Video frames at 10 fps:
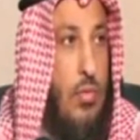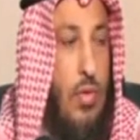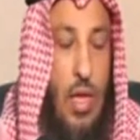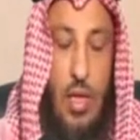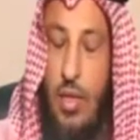
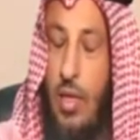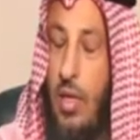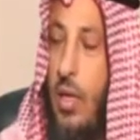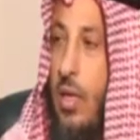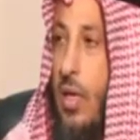في
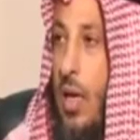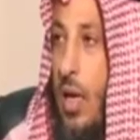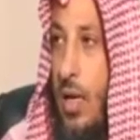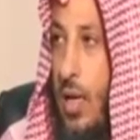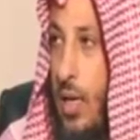هذه
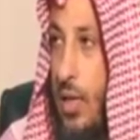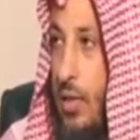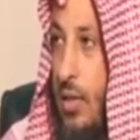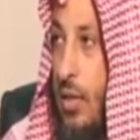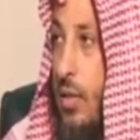
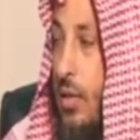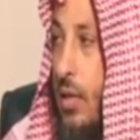الليلة